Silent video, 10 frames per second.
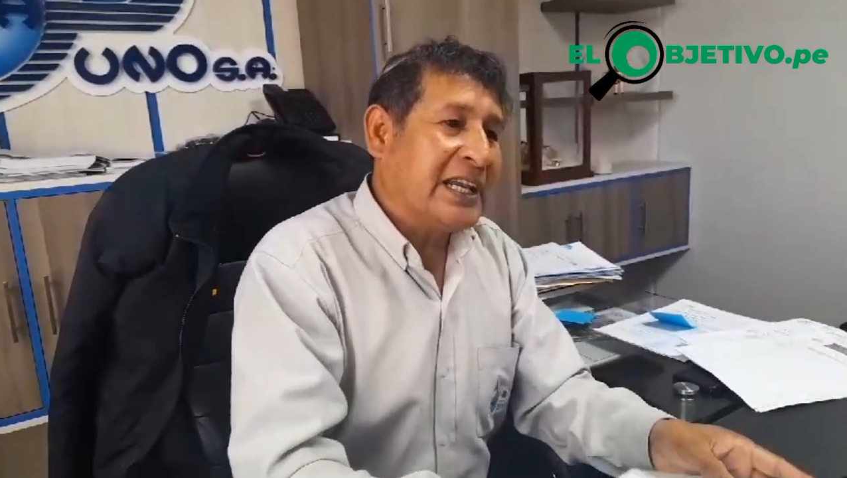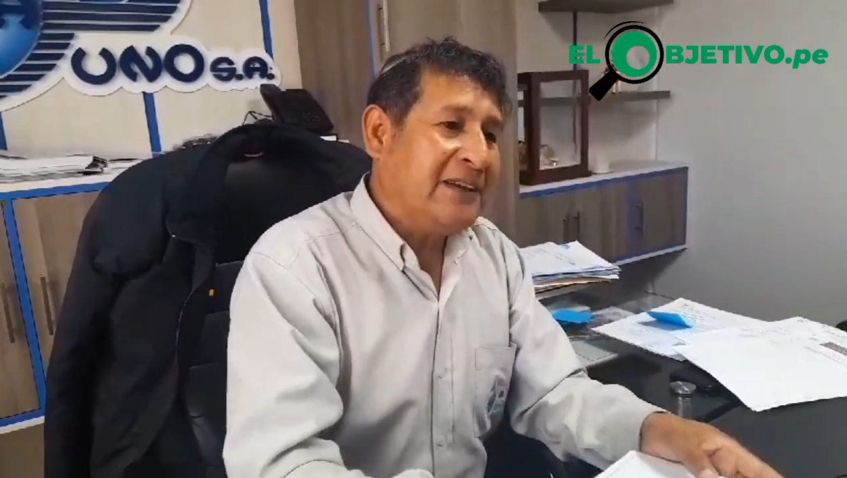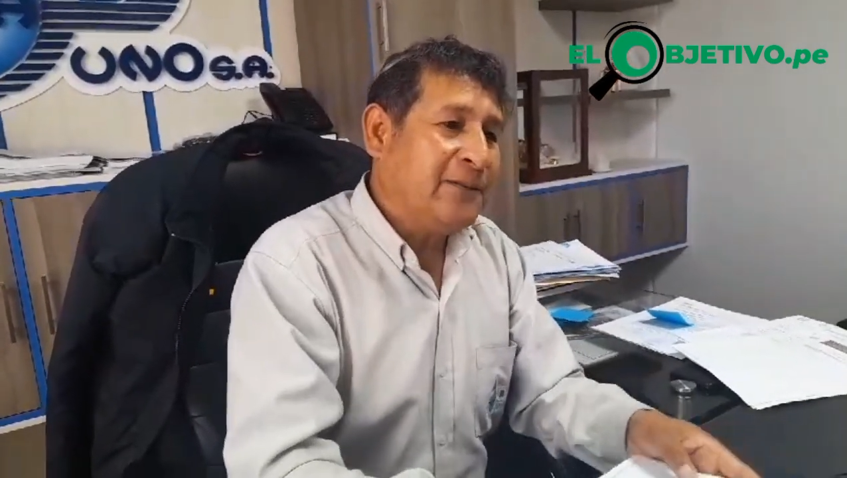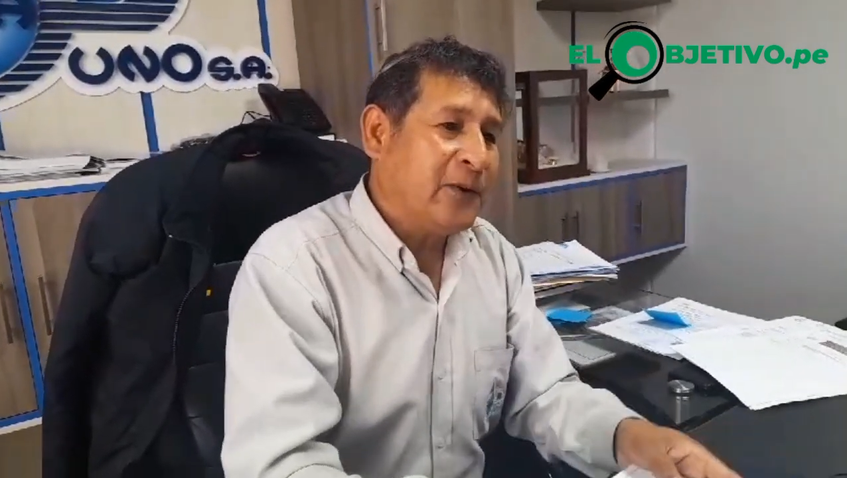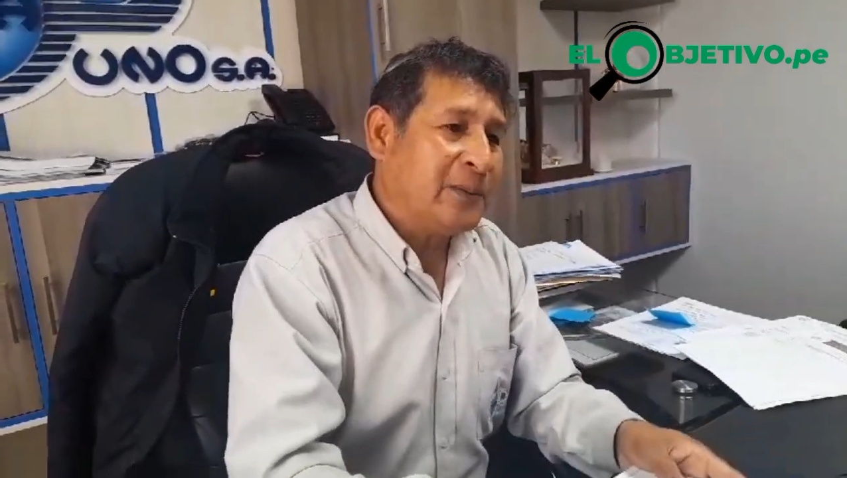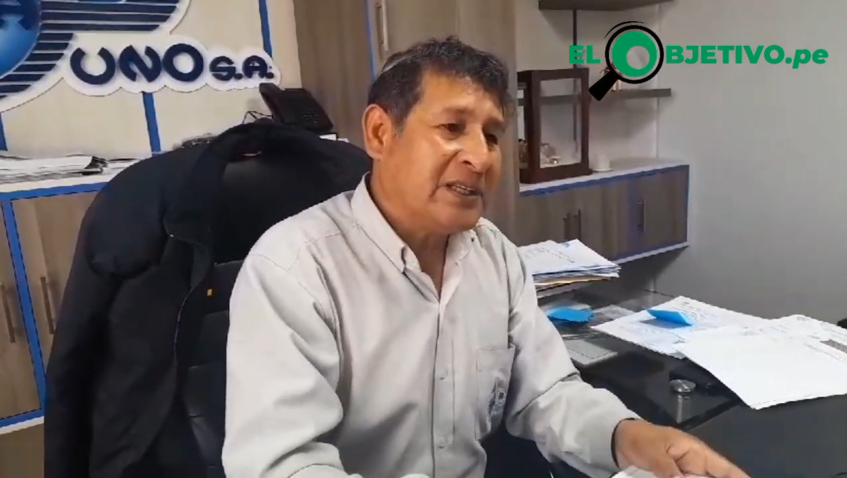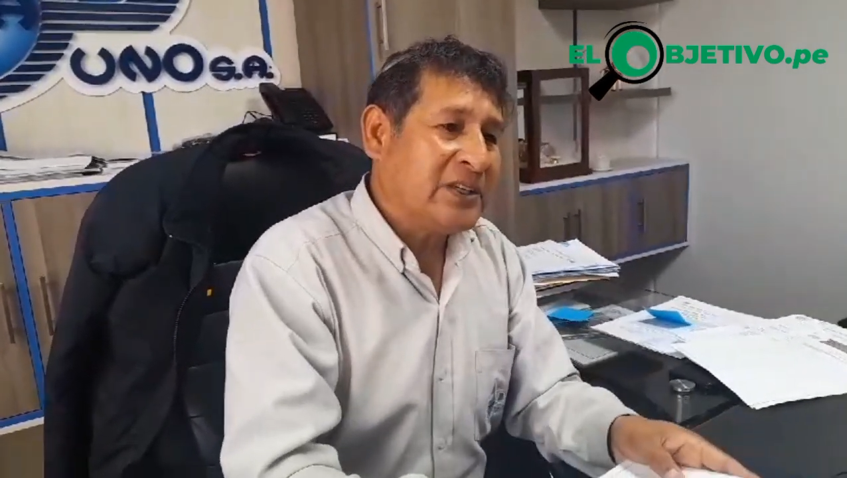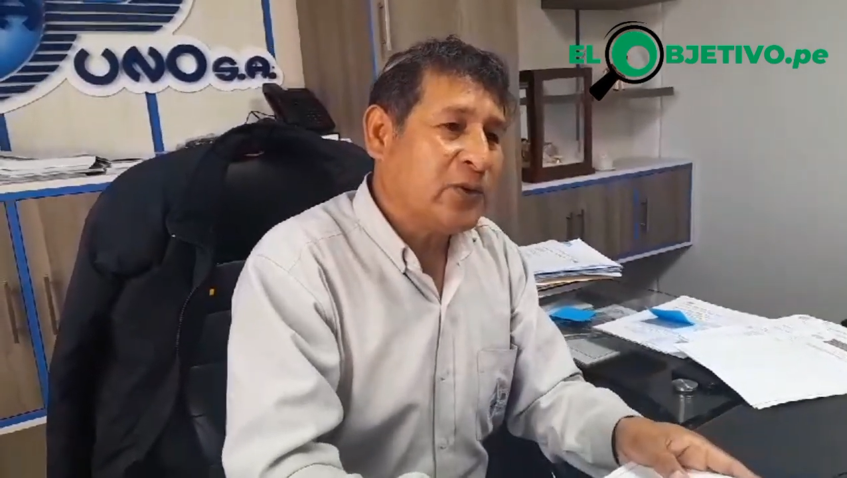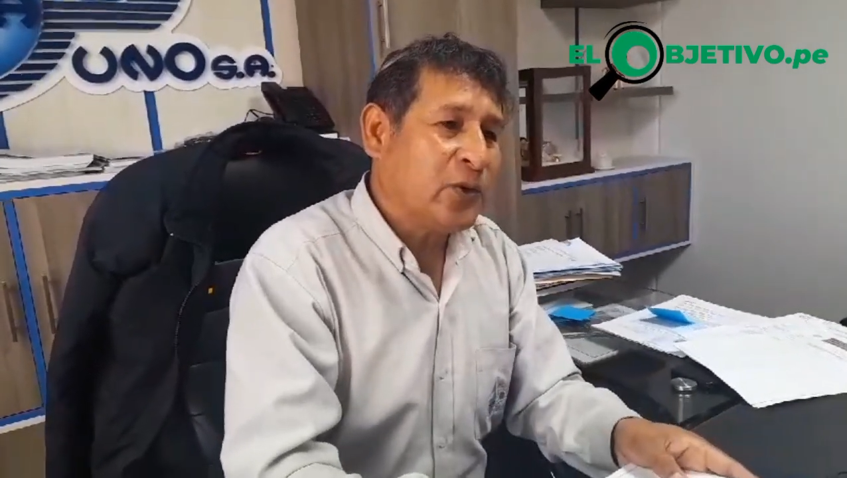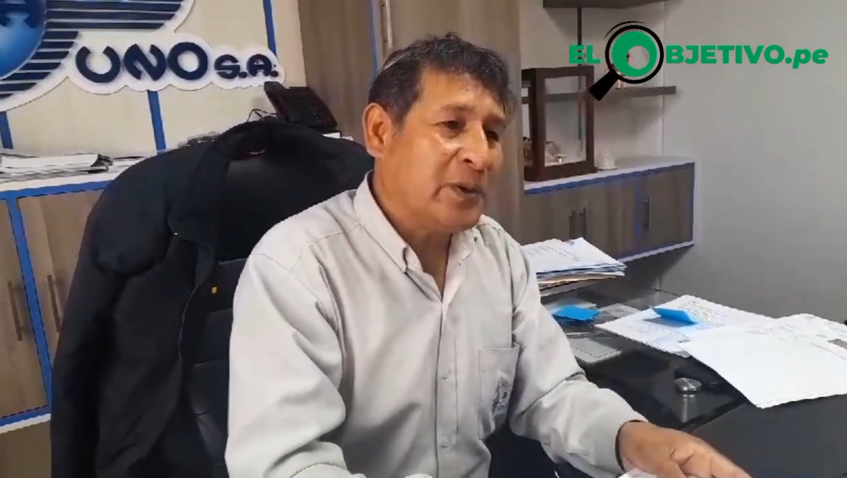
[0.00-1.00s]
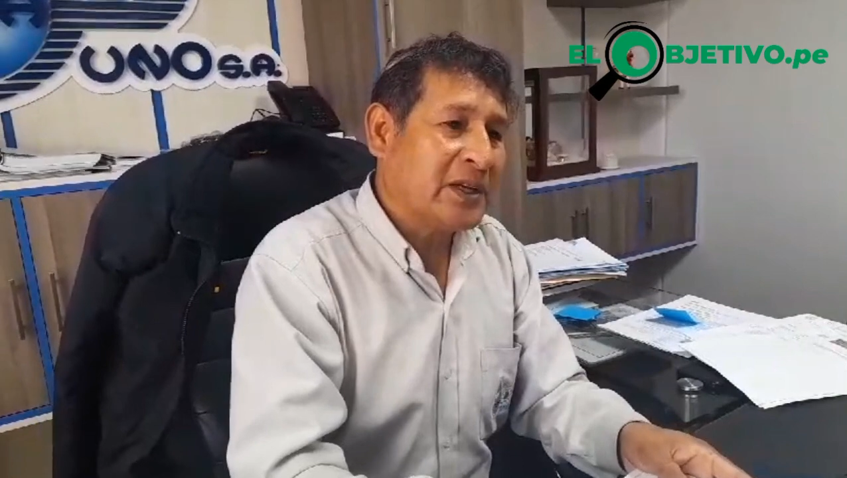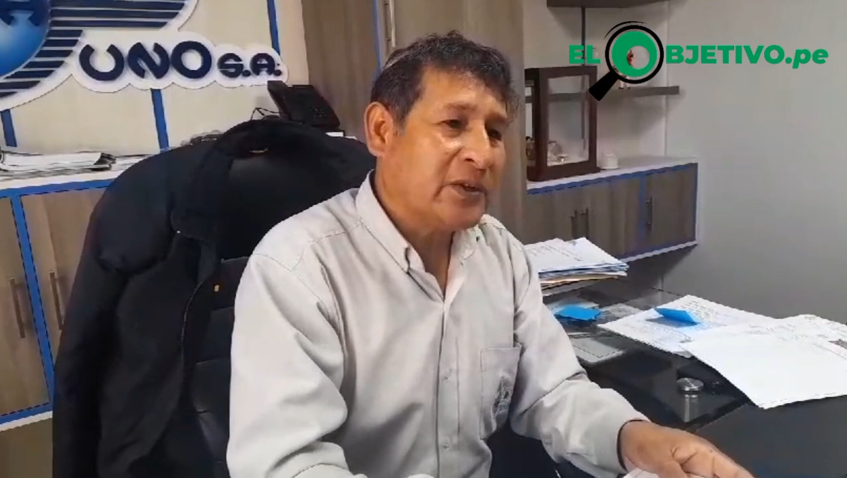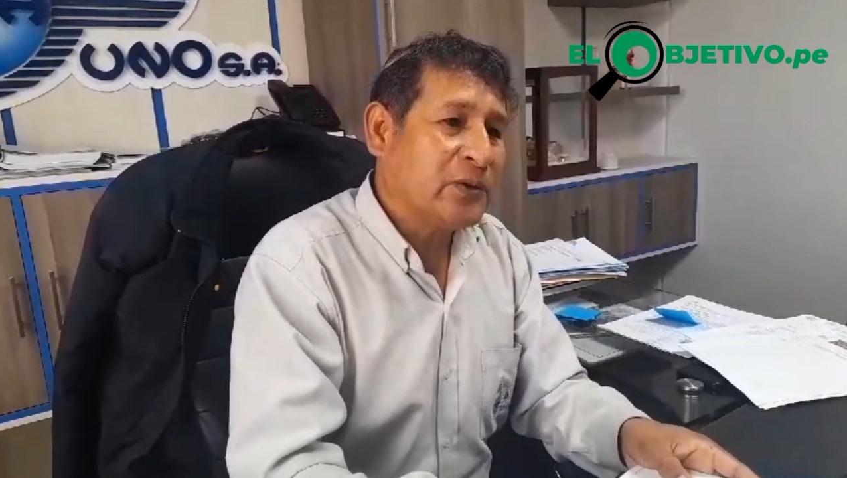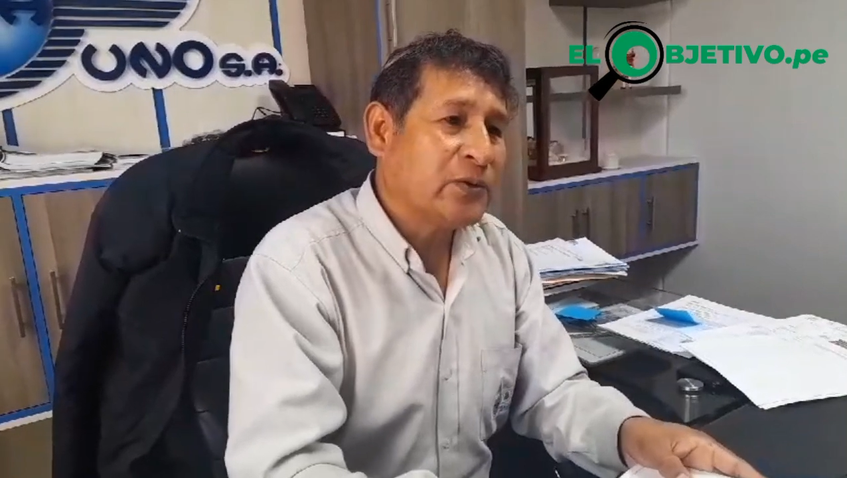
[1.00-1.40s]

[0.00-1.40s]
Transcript: le informa al señor gobernador,